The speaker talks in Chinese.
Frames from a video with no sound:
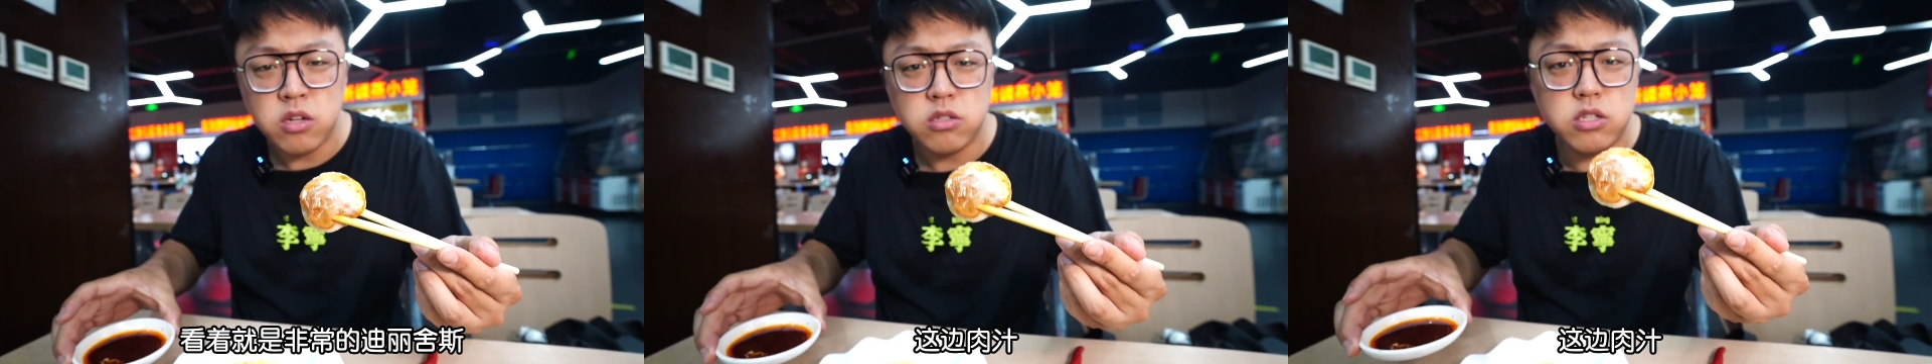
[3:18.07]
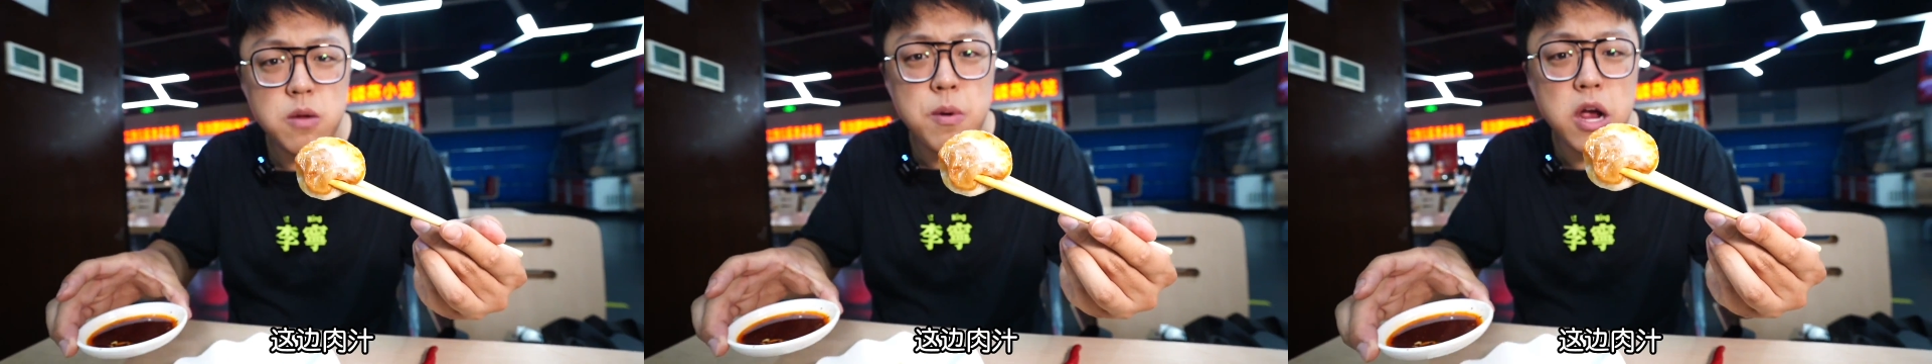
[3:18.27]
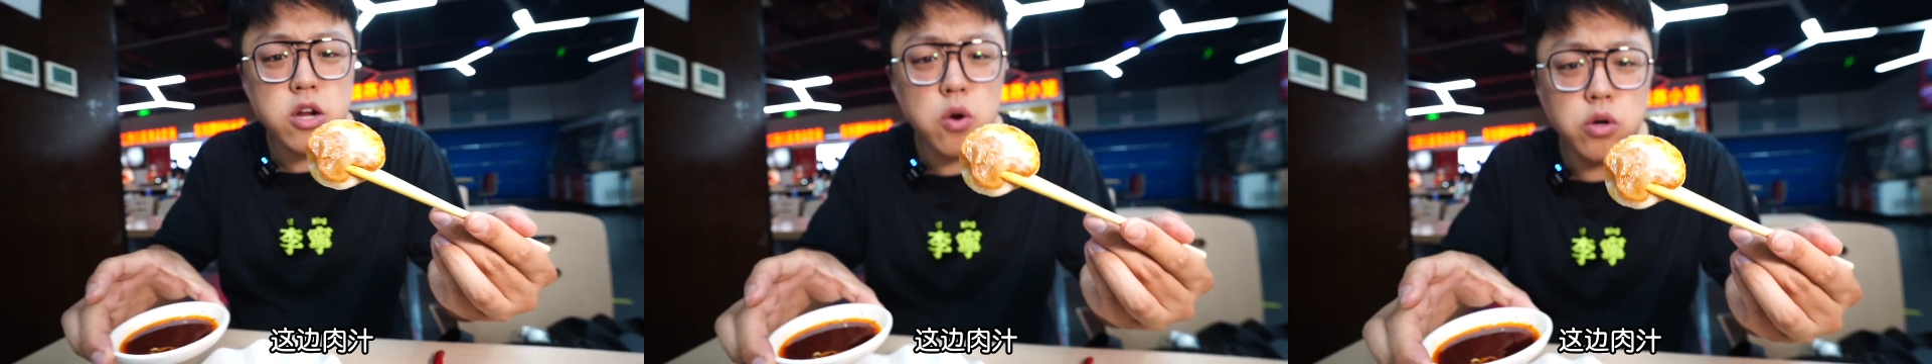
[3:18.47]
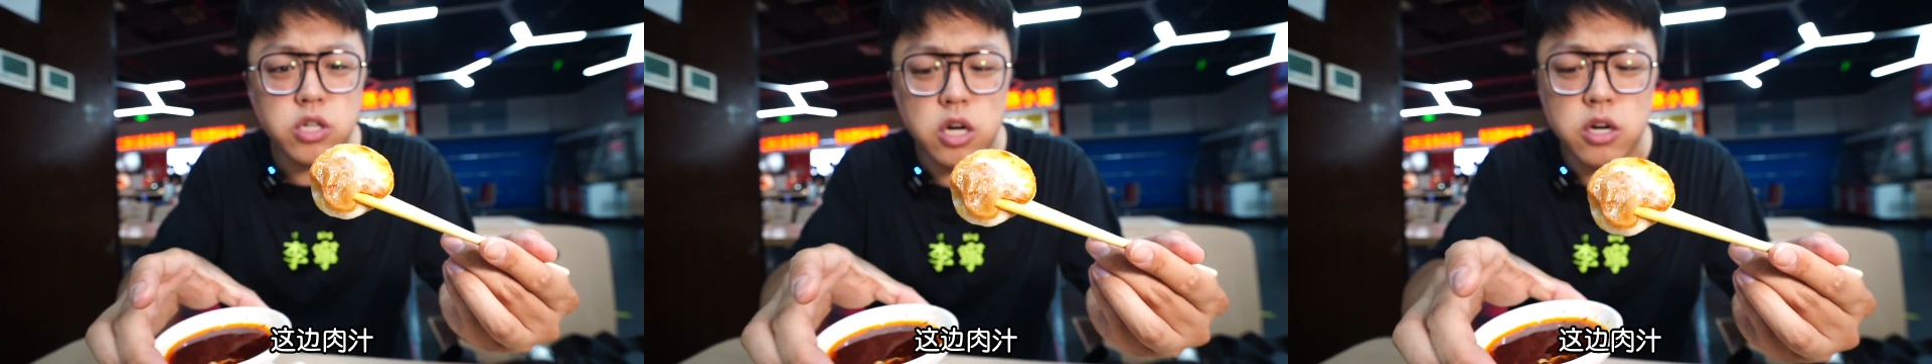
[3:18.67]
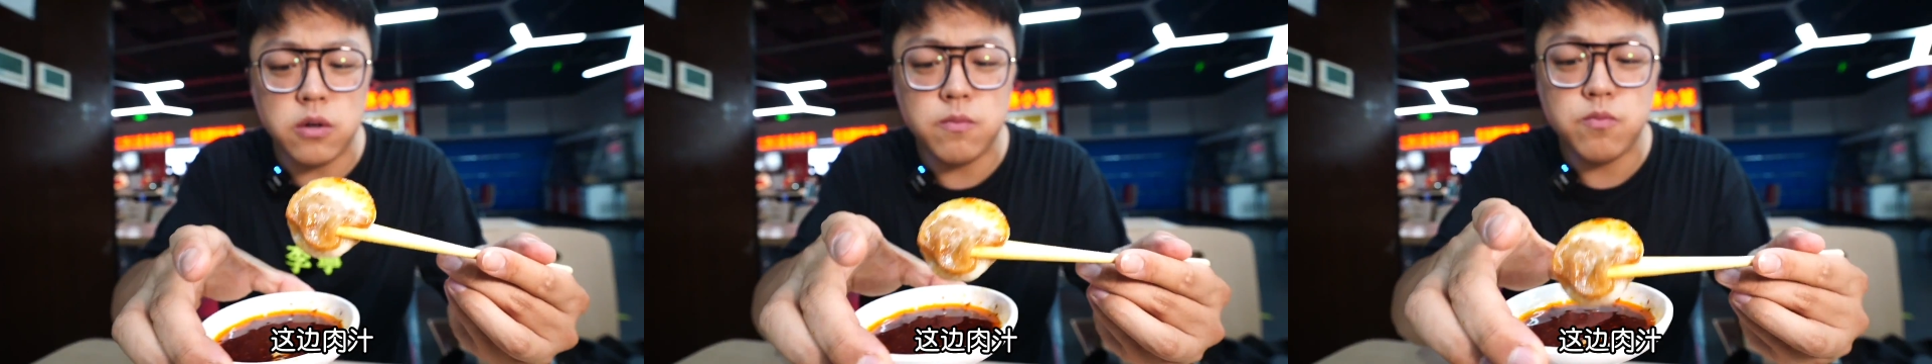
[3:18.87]
这边肉汁
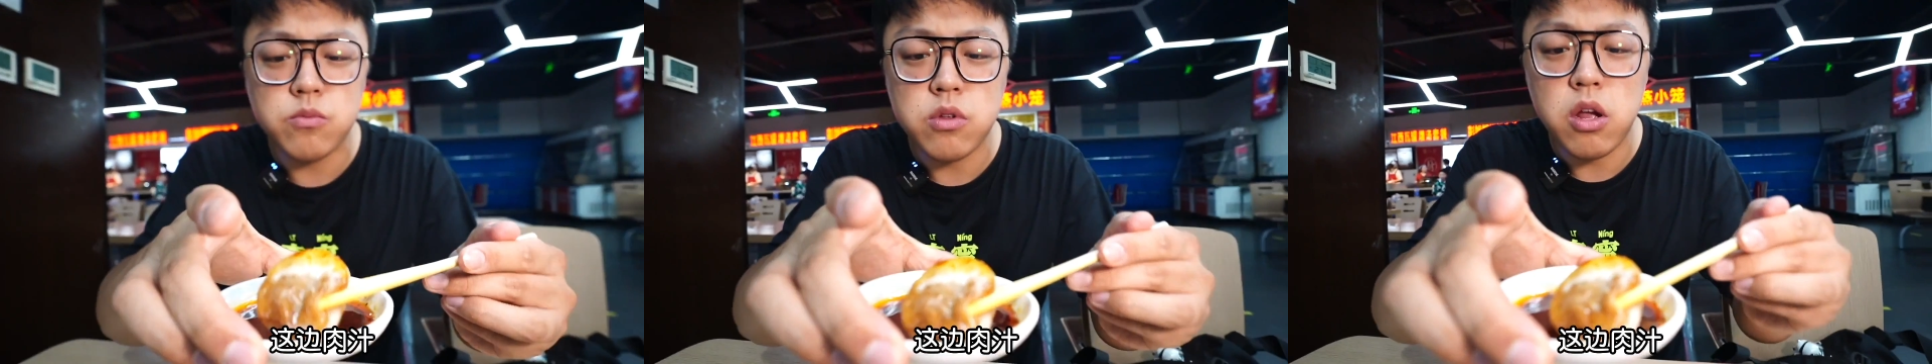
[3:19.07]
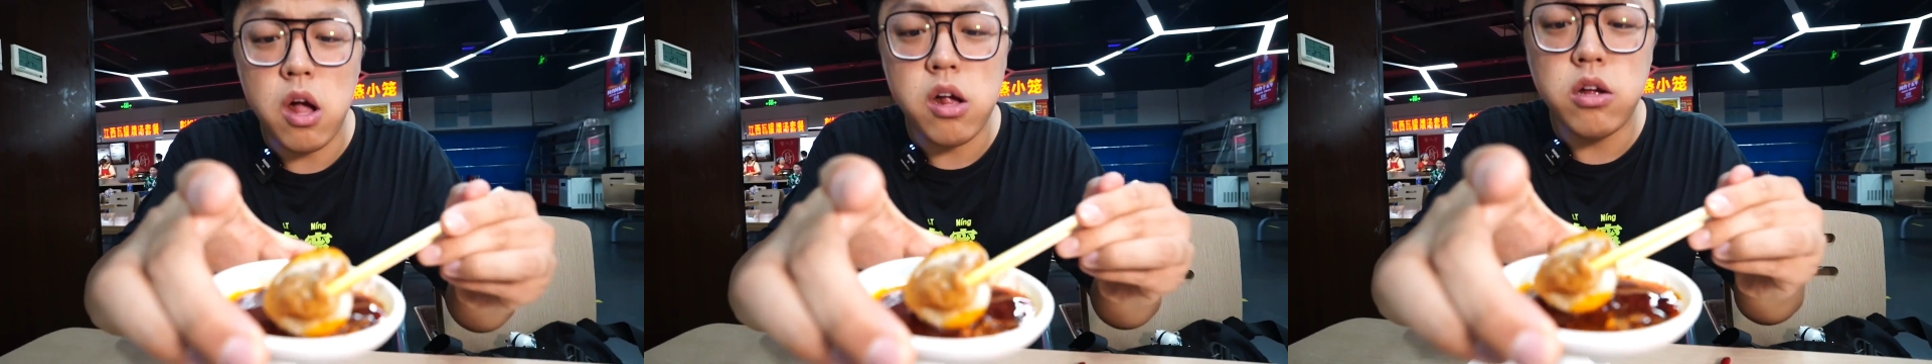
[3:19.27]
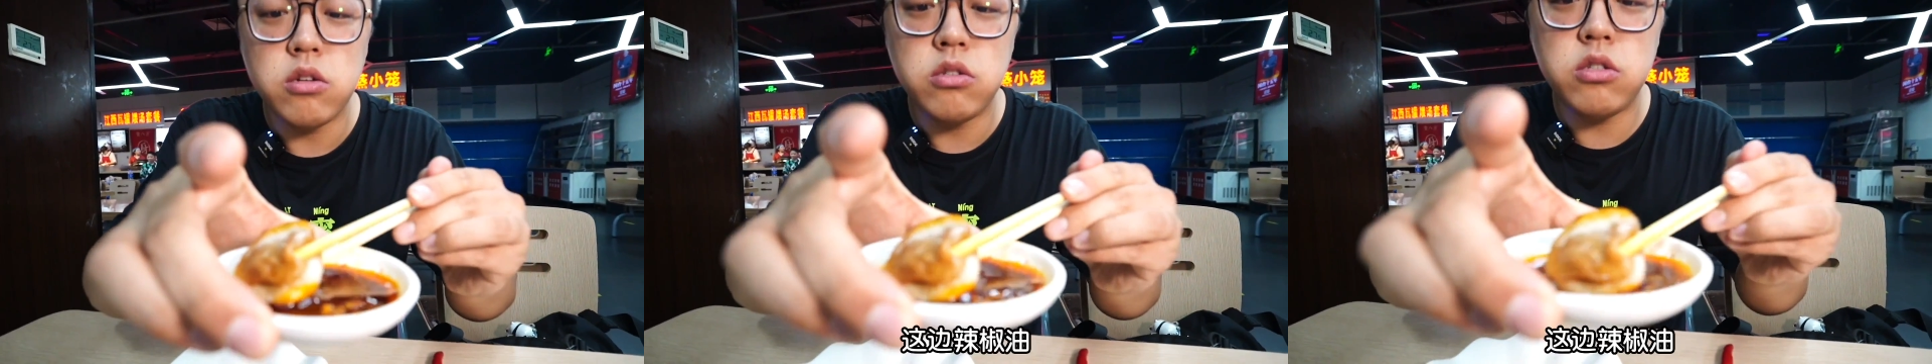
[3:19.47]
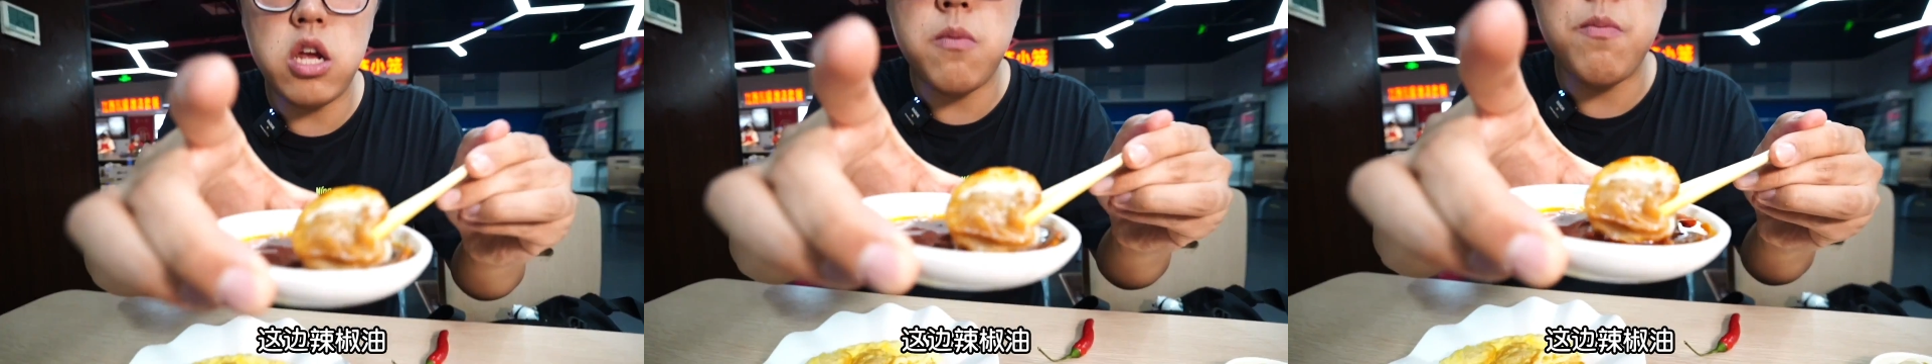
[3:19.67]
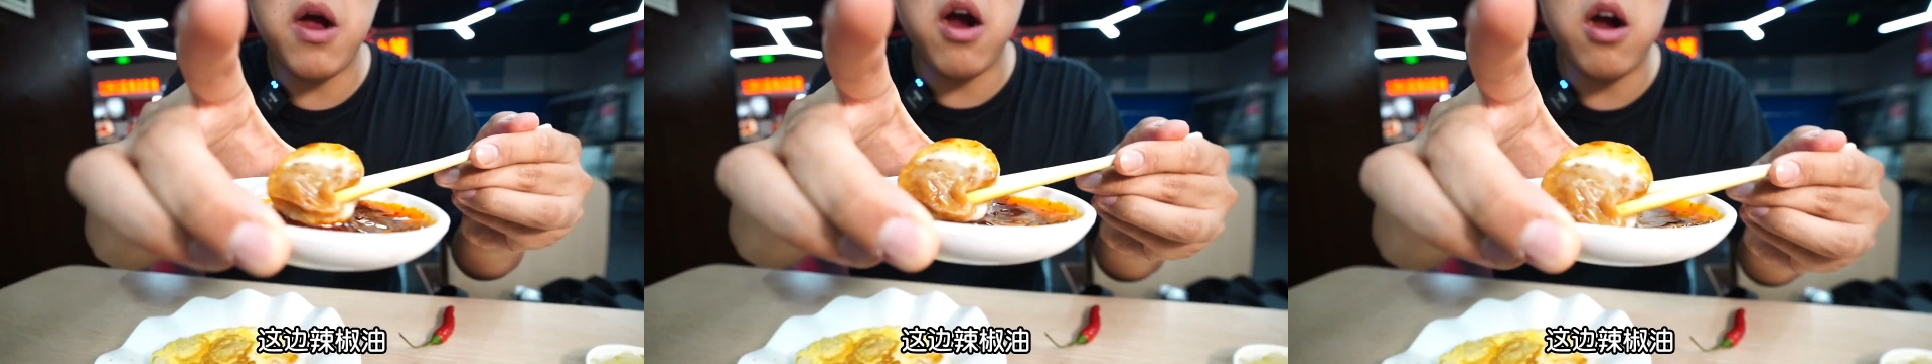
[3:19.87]
儿，
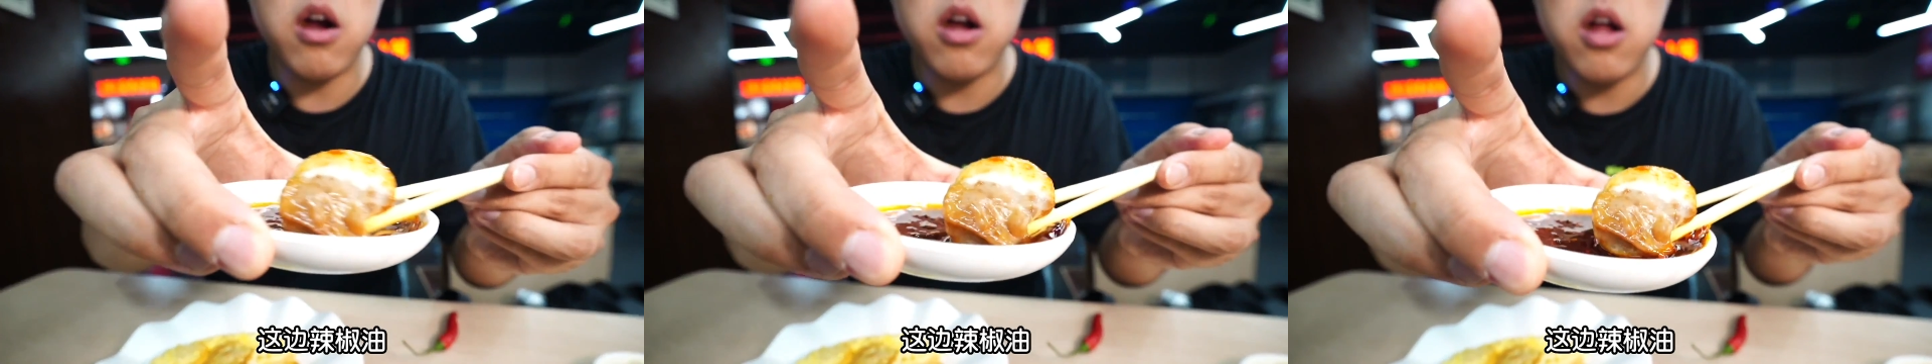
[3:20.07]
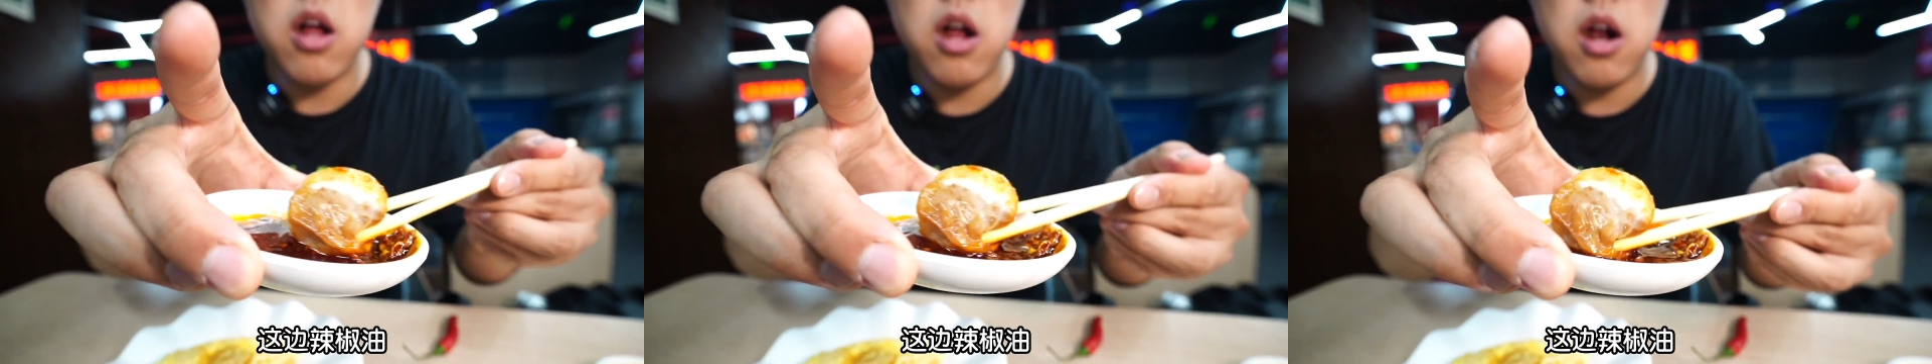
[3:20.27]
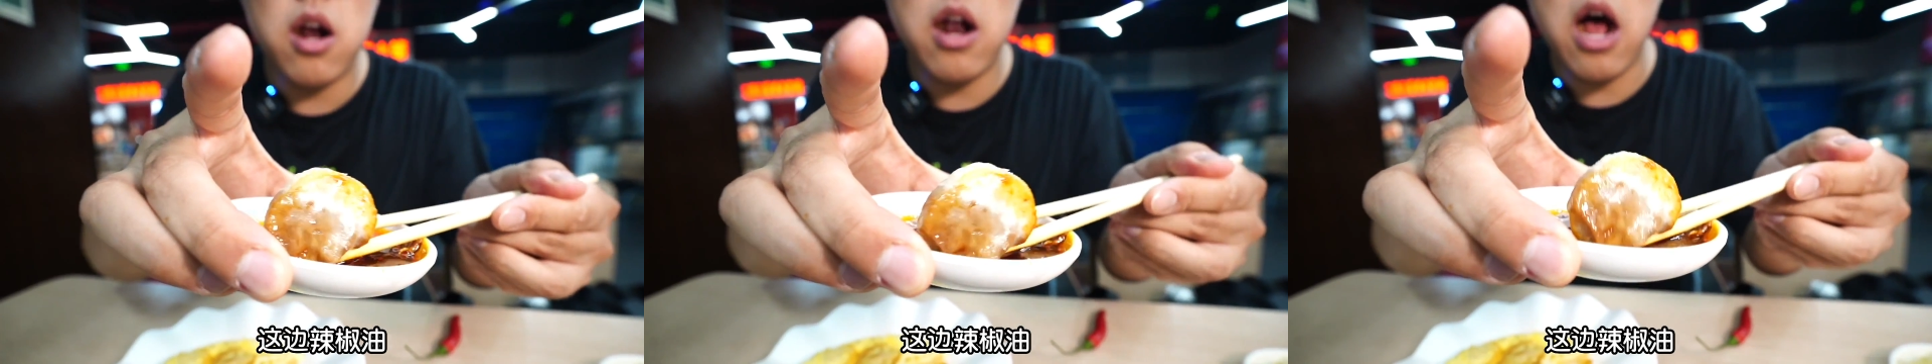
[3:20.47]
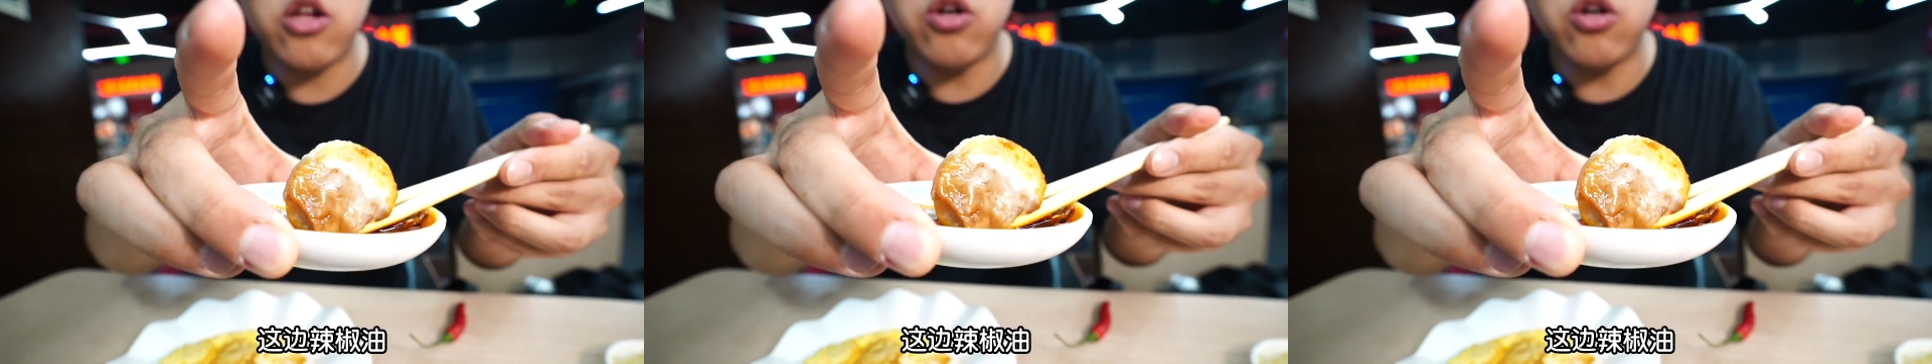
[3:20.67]
这边辣